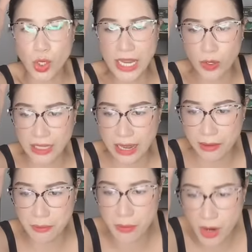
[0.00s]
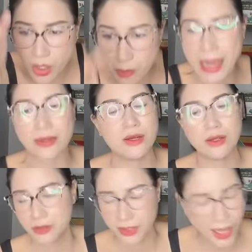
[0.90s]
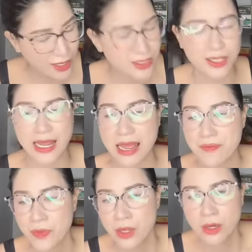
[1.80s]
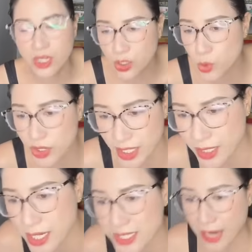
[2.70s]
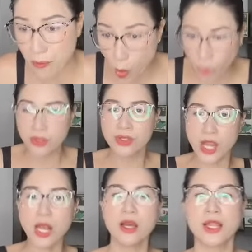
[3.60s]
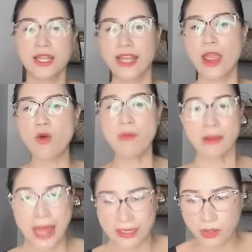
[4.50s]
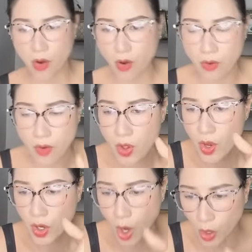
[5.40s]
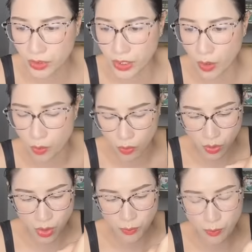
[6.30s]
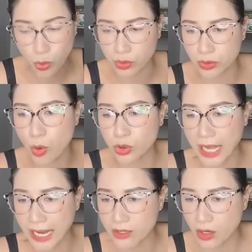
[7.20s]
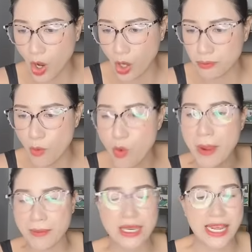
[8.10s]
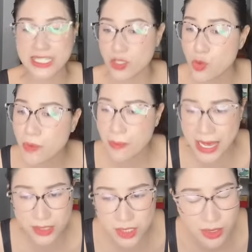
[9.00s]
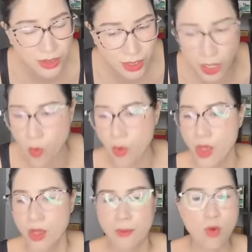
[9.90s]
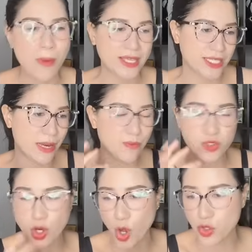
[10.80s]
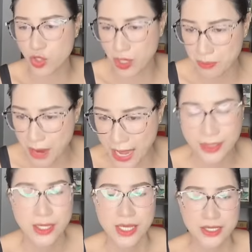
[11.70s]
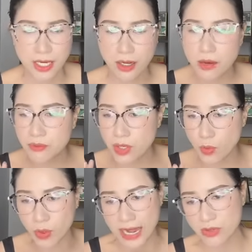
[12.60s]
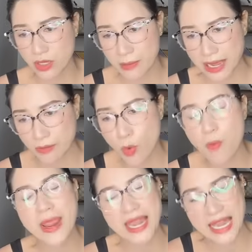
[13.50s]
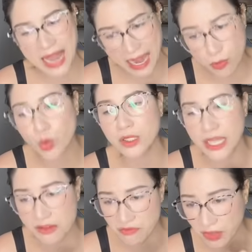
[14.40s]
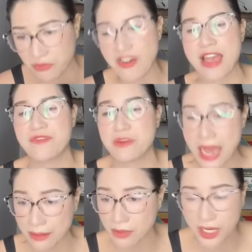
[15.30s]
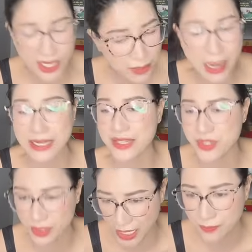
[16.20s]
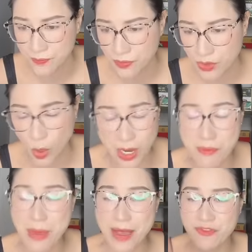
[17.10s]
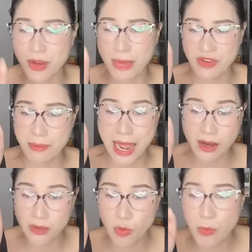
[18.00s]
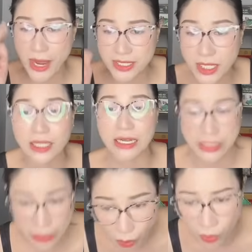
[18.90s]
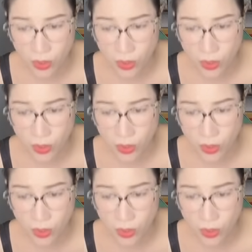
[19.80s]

lại còn là mới có bằng nữa nên rằng là người lớn tuổi sang đây sẽ buồn nhưng nếu mà bạn có con nhiều một một hai đứa con bố mẹ bên này sẽ giúp các bạn rất nhiều bố mẹ sẽ chăm cho con cho các bạn sẽ cơm nước quần áo cho các bạn bố mẹ lại một lần vất vả vì bạn khi bạn đã trưởng thành đó là bạn việc bạn phải mang ơn bố mẹ rất là nhiều